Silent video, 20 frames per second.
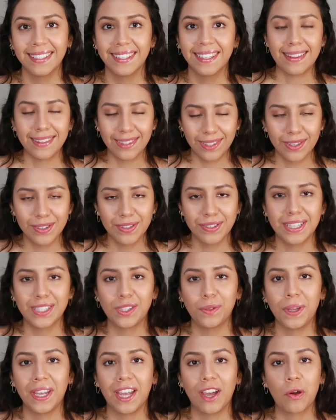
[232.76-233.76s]
Entonces
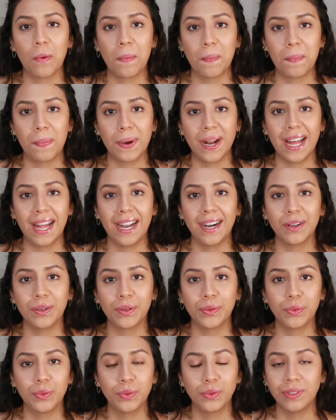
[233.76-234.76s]
tuve que comprar
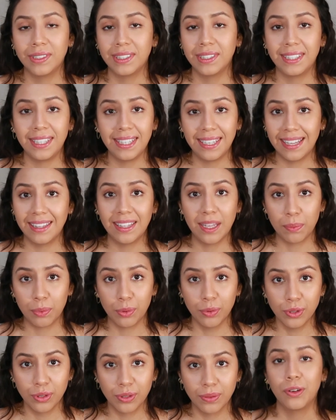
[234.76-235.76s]
un ticket de
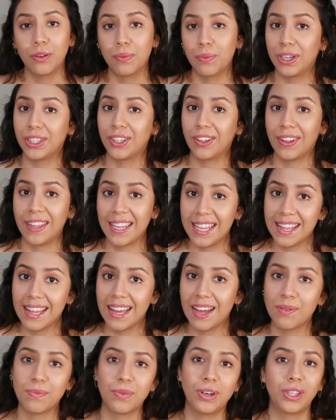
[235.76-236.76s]
bus, un boleto de
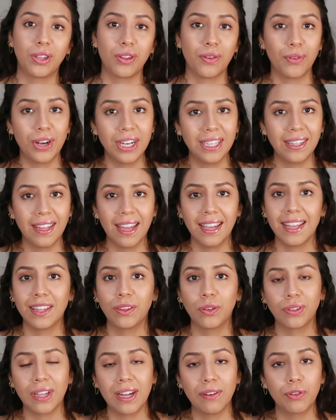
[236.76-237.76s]
ida, un boleto de vuelta y en
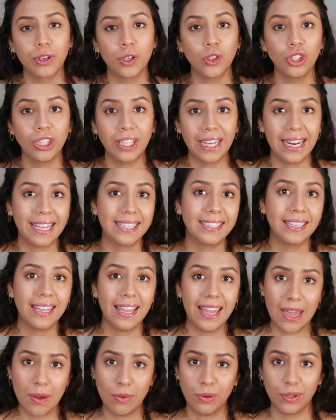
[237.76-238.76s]
total fueron 3
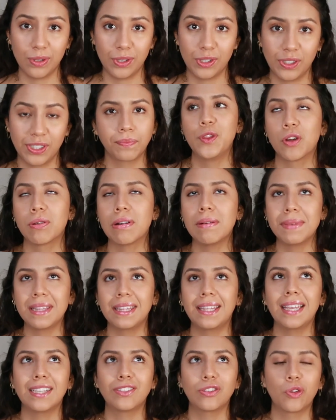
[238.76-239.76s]
euros.
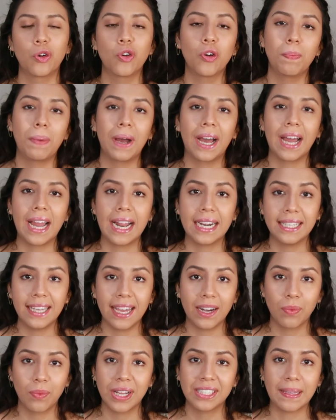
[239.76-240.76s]
Normalmente esto no lo pagaría
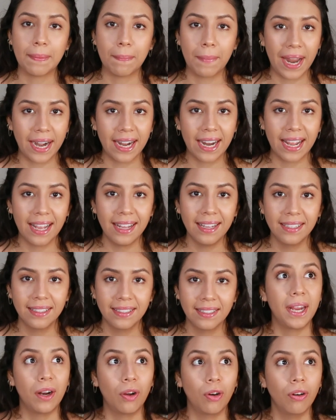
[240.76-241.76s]
en semana,
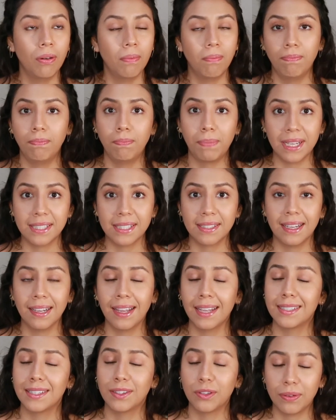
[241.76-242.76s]
pero pasa
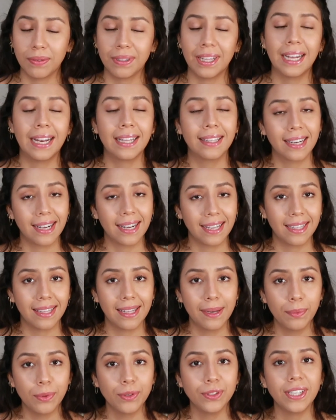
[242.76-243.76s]
que se te olvida la tarjeta
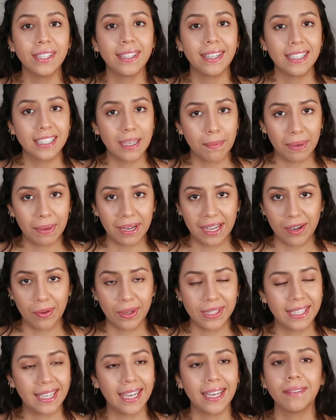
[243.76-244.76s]
del bus y tienes que pagarlo.
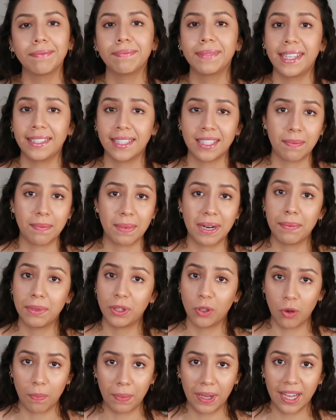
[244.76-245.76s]
Así que esta semana me
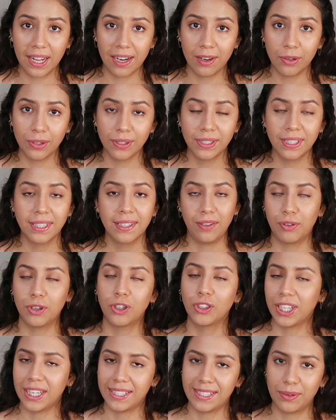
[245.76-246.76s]
tocó pagarlo y
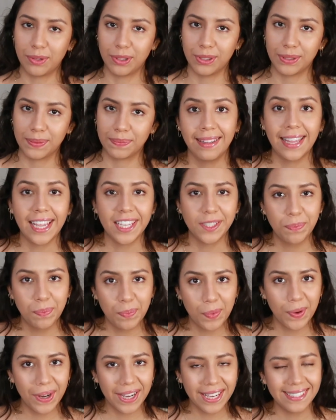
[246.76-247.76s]
fueron 3 euros.
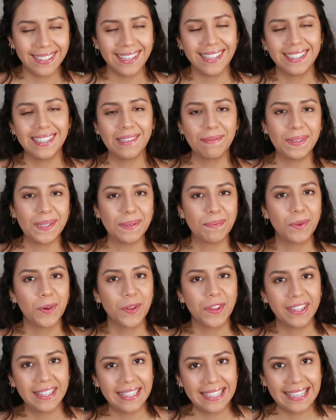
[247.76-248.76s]
Después, ese mismo
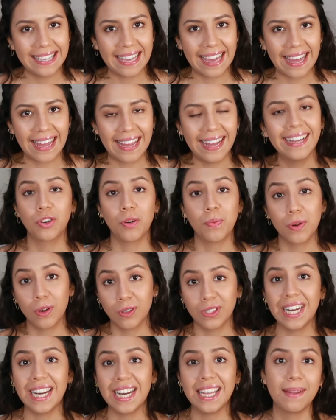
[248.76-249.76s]
día, como no
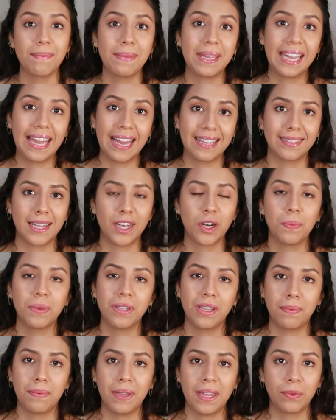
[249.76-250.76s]
salí de mi casa, no me
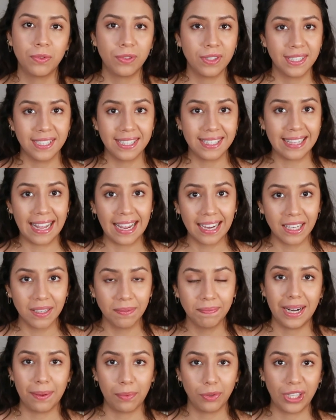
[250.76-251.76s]
llevé un snack
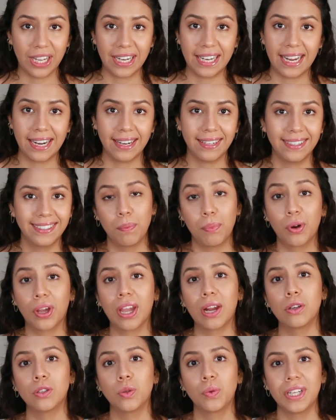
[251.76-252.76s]
para botanear porque
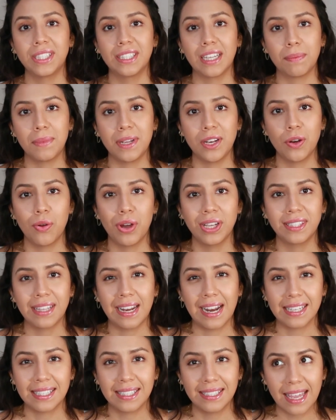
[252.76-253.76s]
los lunes termino hasta
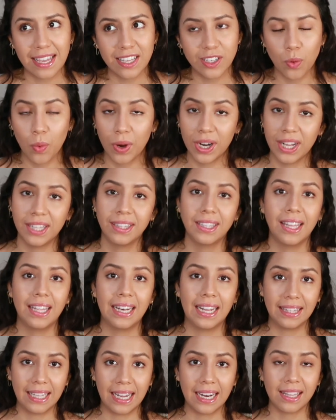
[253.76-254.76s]
las 6.40 de
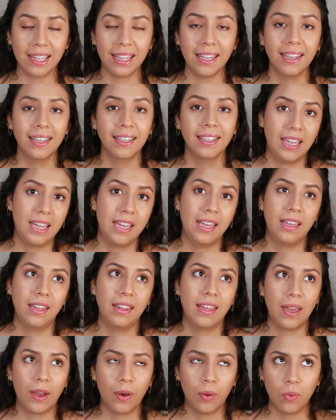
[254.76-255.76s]
la tarde y
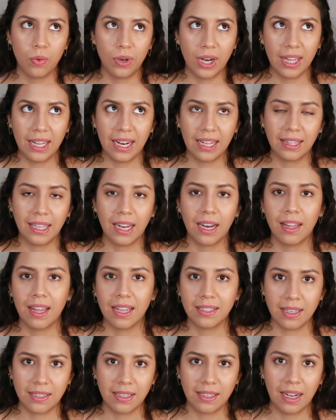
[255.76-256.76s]
de 1 de la tarde a
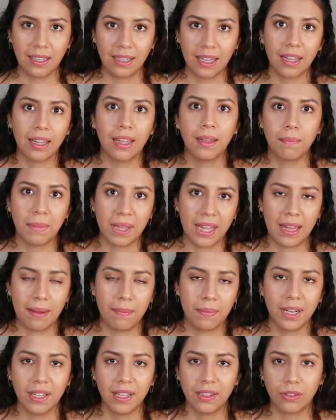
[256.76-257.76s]
6 de la tarde me da
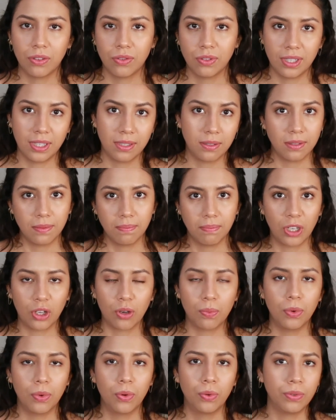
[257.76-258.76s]
hambre, entonces me
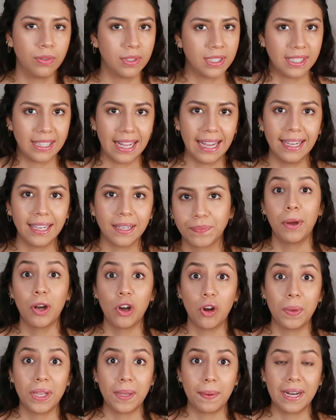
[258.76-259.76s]
como un snack. Pero
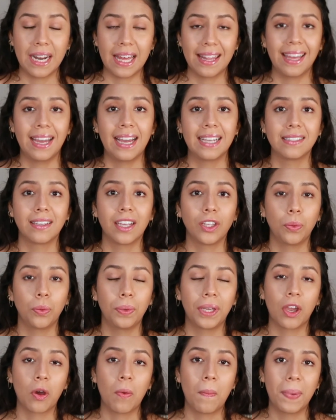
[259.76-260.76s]
no me llevé nada, así que tuve
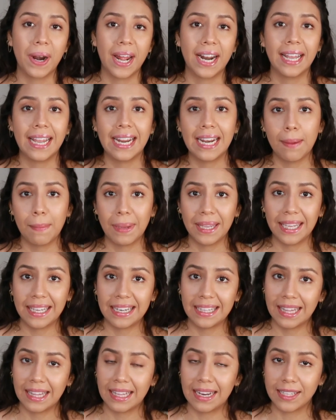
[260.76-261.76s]
que comprar en la
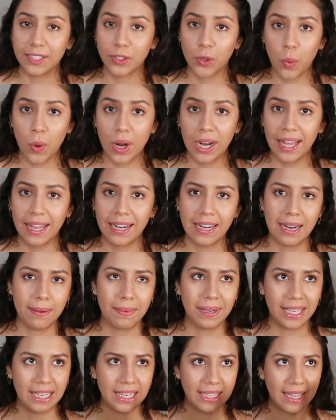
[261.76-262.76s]
maquinita de la escuela, en la
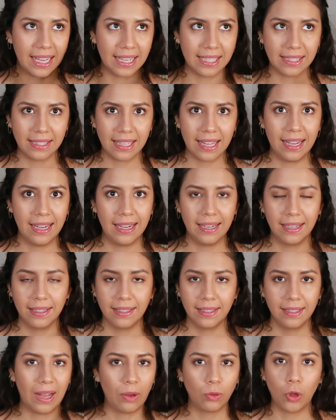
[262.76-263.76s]
maquinita esta
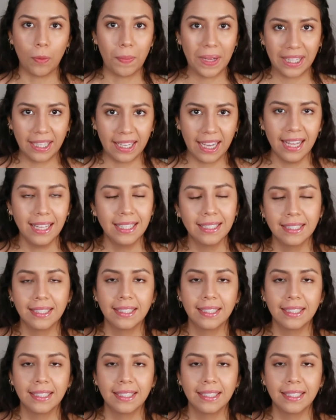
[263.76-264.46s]
automática.